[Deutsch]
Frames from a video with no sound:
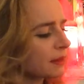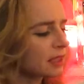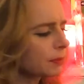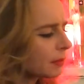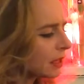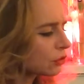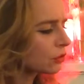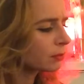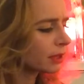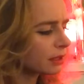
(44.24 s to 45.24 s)
Es gibt
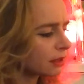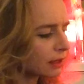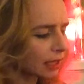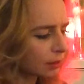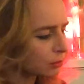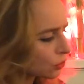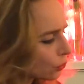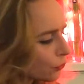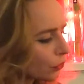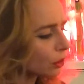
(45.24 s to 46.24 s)
Menschen, bei denen einem
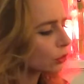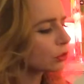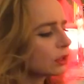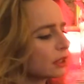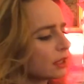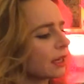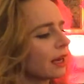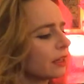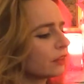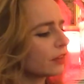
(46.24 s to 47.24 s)
sofort 100 Dinge
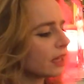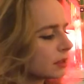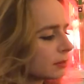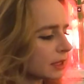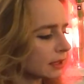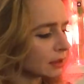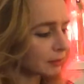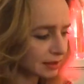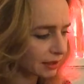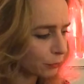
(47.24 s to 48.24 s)
einfallen, mit denen
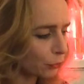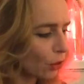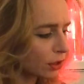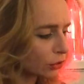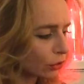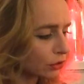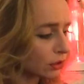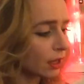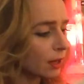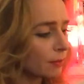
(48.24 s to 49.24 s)
man sie erfreuen
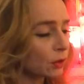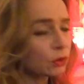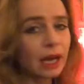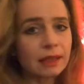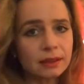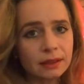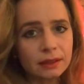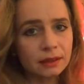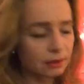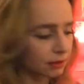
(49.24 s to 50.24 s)
könnte, und
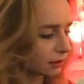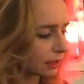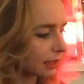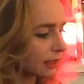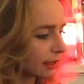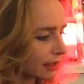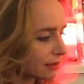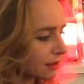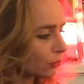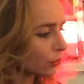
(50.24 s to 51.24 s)
andere, jeder
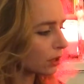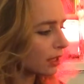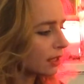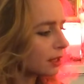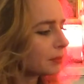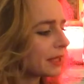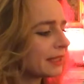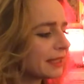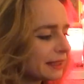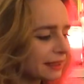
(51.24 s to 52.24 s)
kennt sie wohl, bei
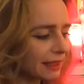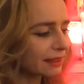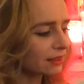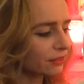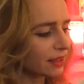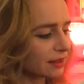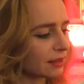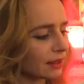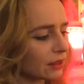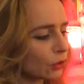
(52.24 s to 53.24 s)
denen jedes
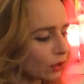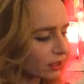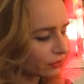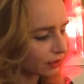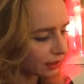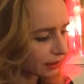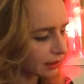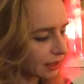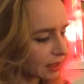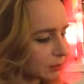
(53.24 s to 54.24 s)
Fest eine neue
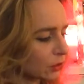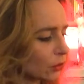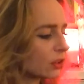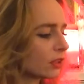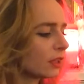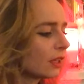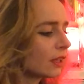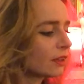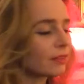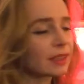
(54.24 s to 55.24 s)
Verlegenheit bedeutet,
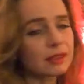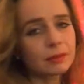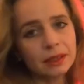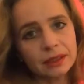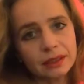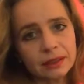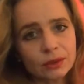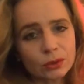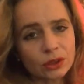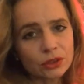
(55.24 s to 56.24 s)
was man
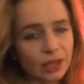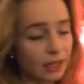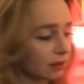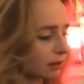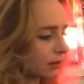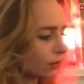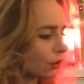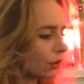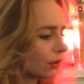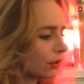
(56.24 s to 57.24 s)
ihnen nur schenken soll.